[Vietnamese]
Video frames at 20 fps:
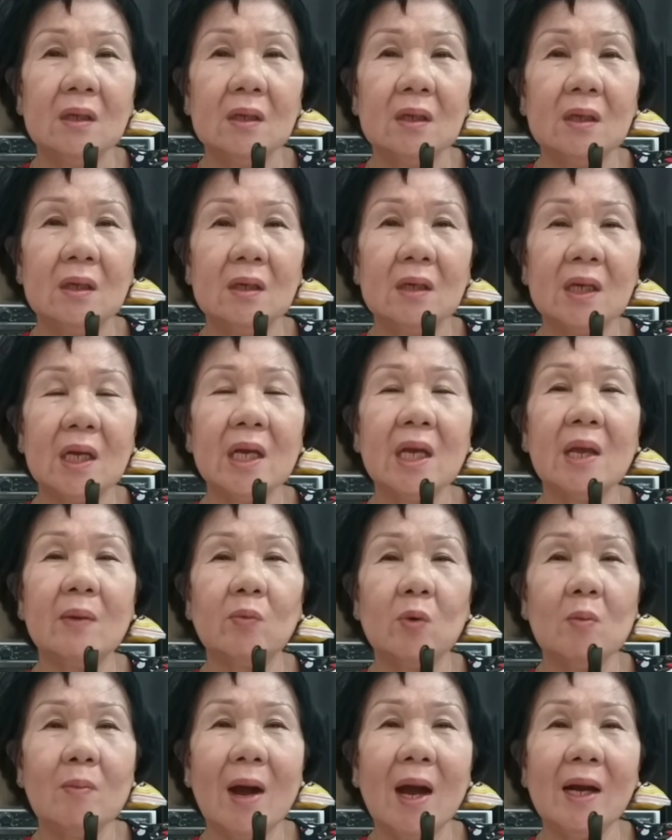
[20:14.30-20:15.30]
cái
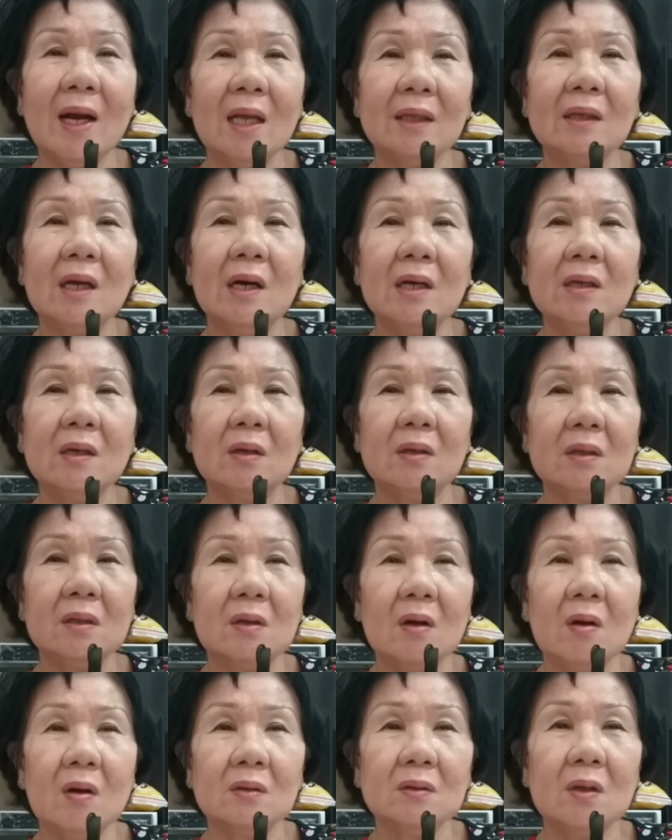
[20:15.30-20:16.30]
nghiệp của bà đã tới rồi đó
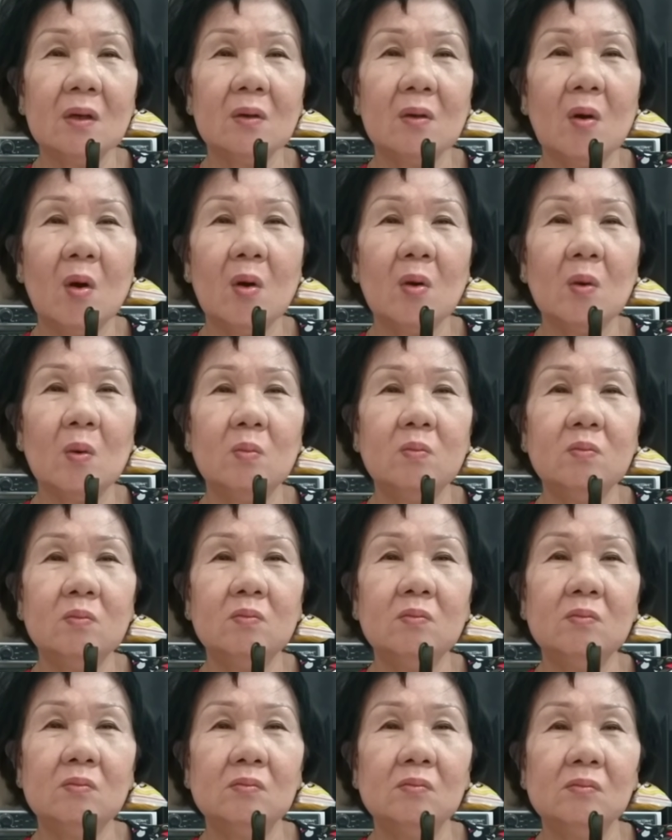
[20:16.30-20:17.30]
con, thôi con
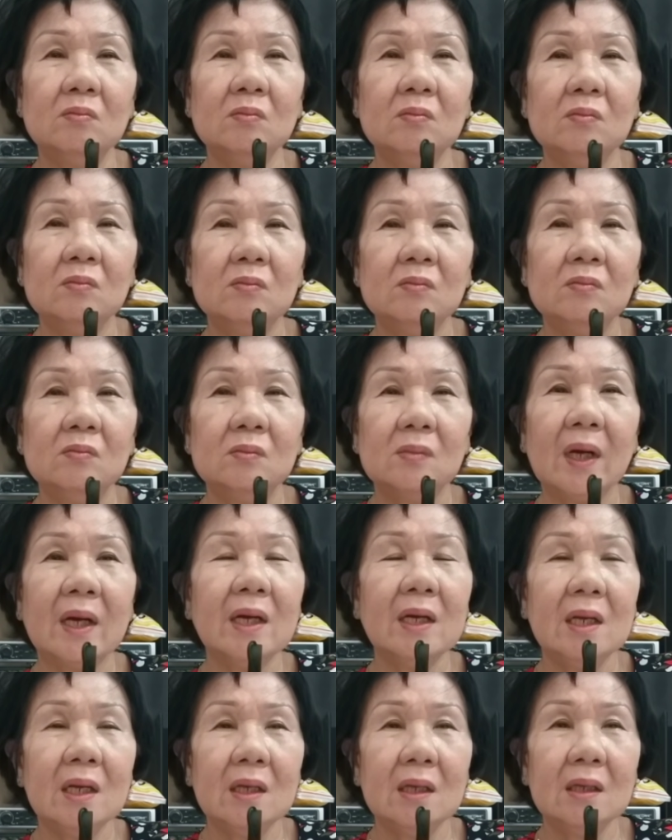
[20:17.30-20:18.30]
cũng
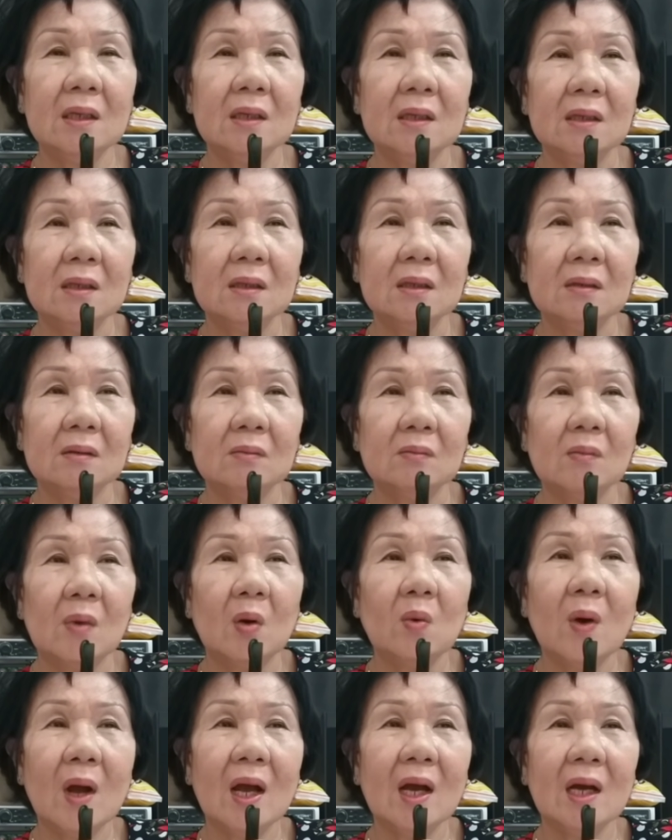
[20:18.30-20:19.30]
ấy đi,
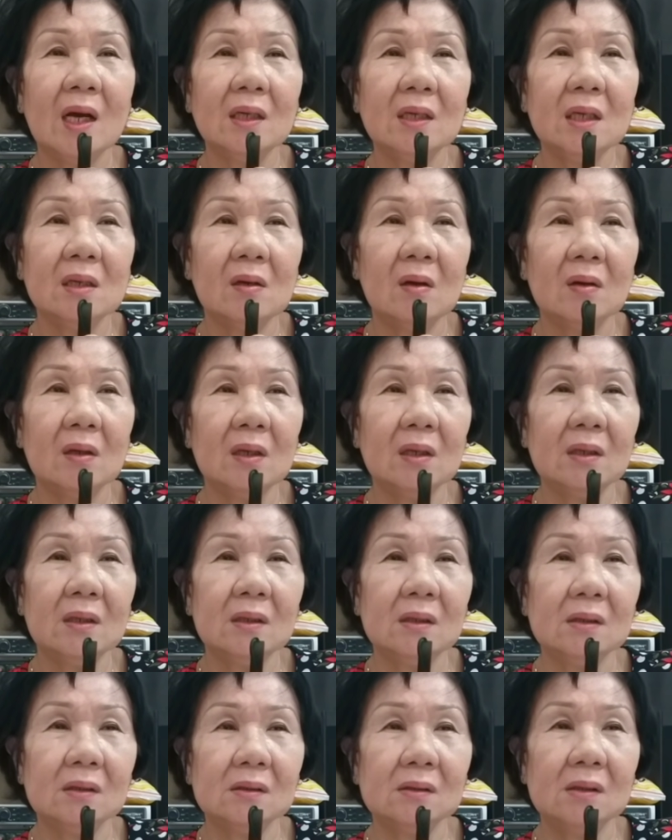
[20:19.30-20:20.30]
bỏ qua hết đi con ơi,
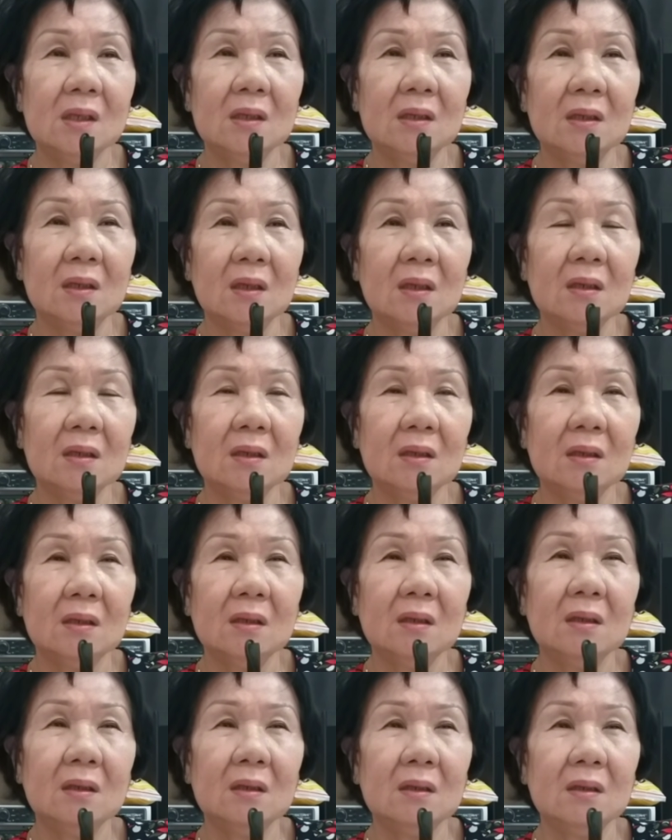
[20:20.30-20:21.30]
đừng có
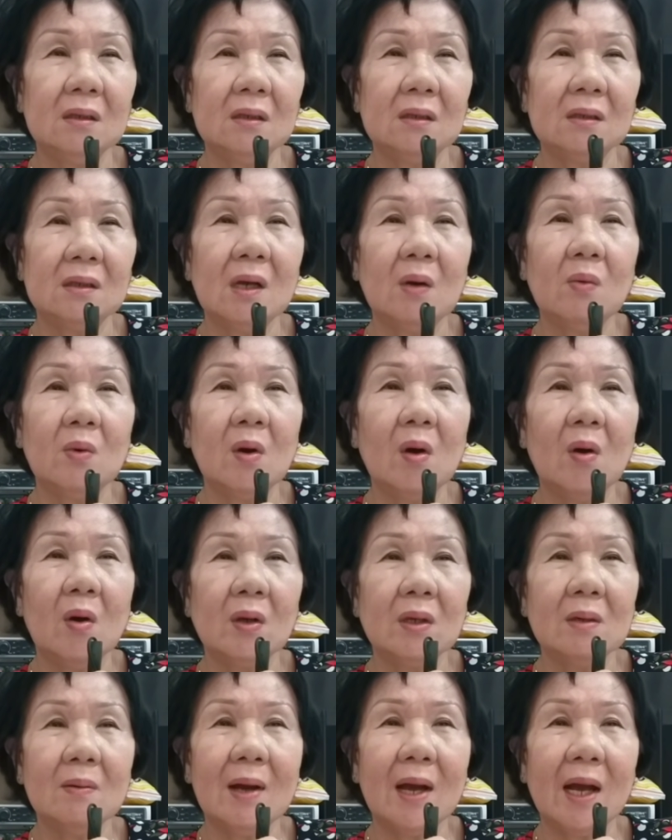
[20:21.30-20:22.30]
đau
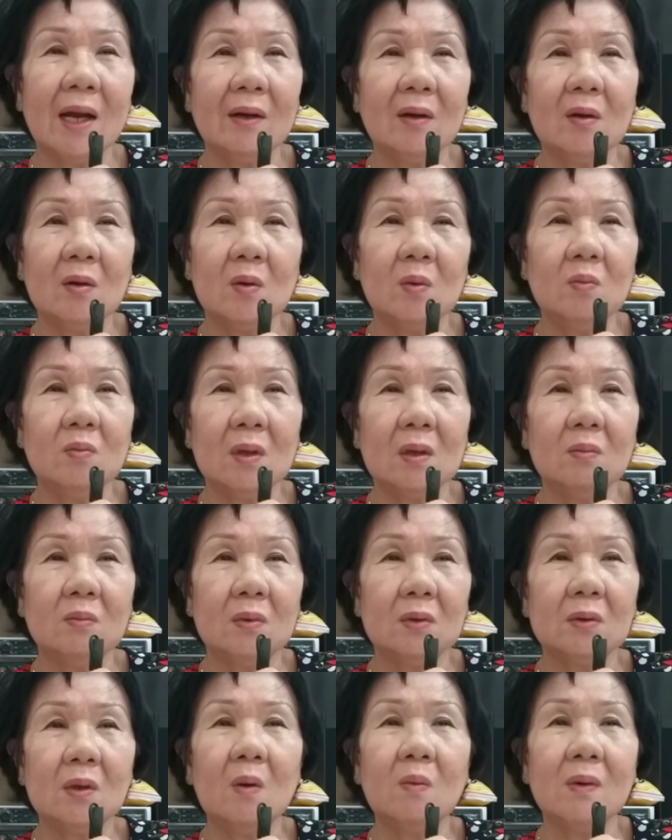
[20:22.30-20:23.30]
co với bà đó, cũng
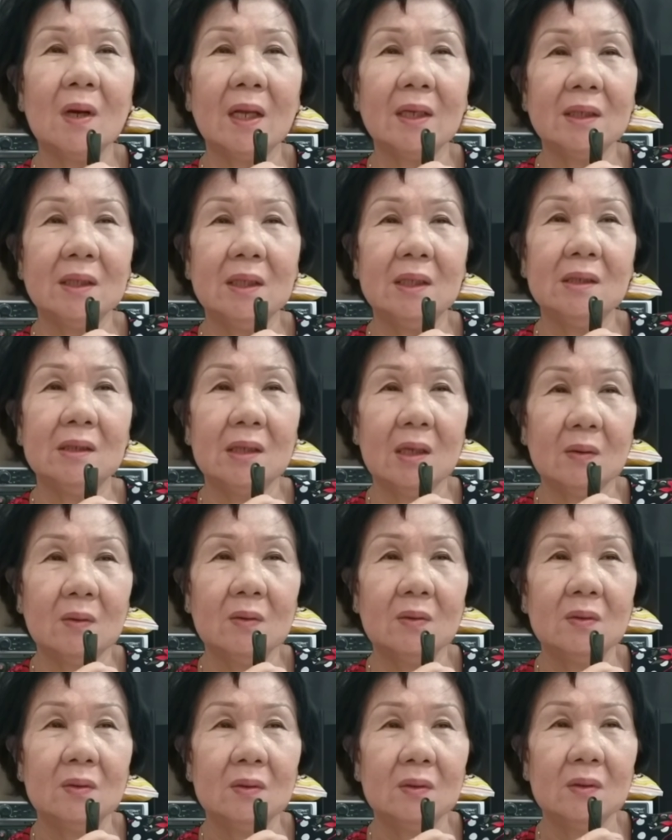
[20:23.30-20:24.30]
không có tốt lành gì nữa đâu,
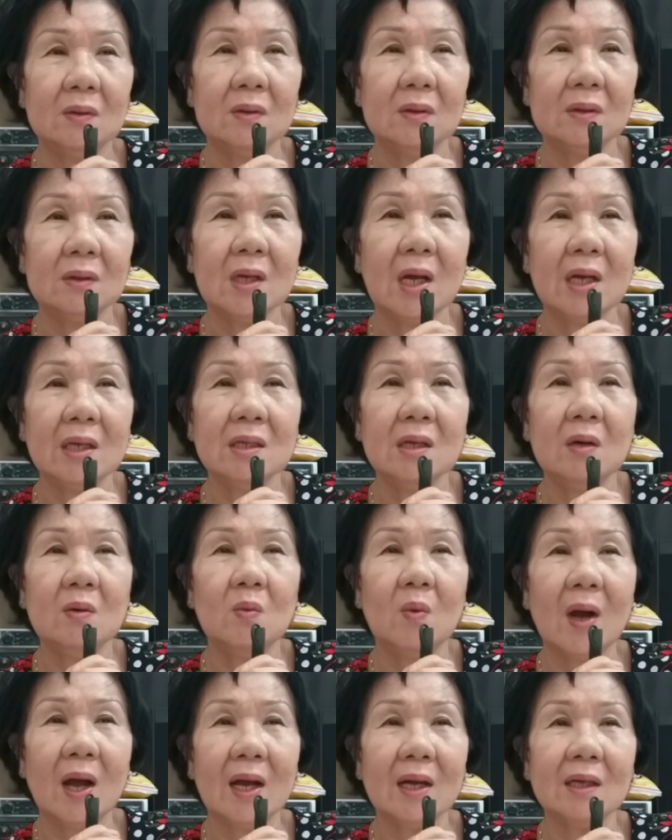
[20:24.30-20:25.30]
để
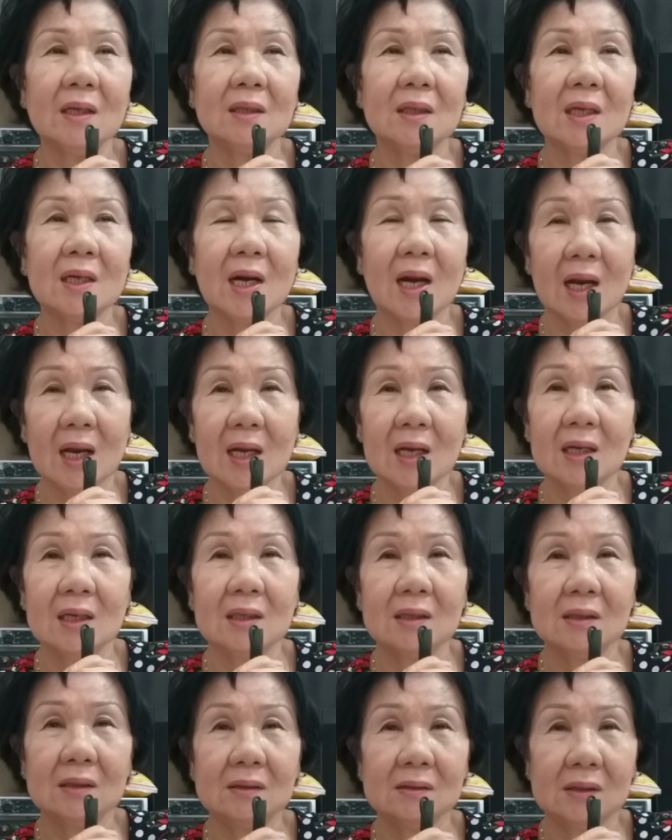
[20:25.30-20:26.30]
nhân quả người ta trả
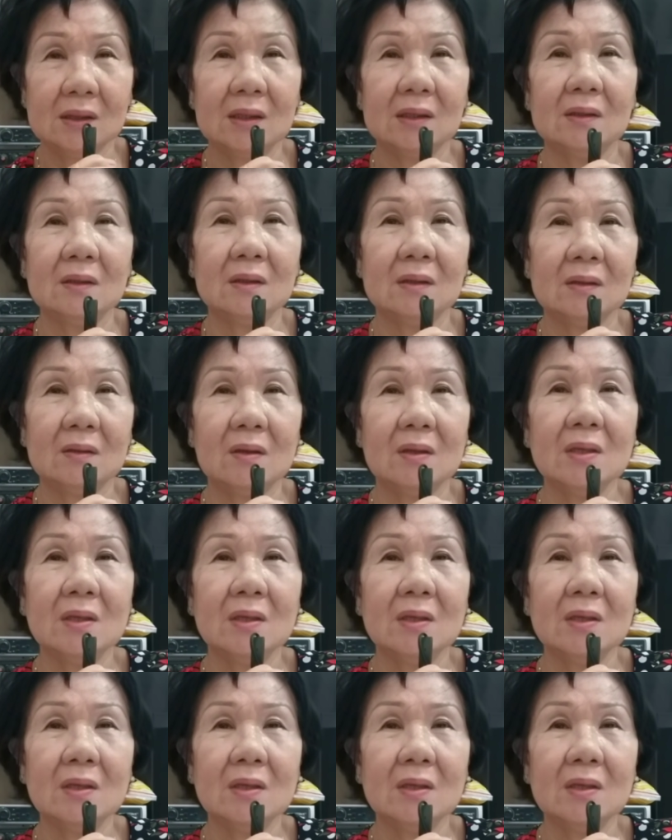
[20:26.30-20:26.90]
vậy thôi, có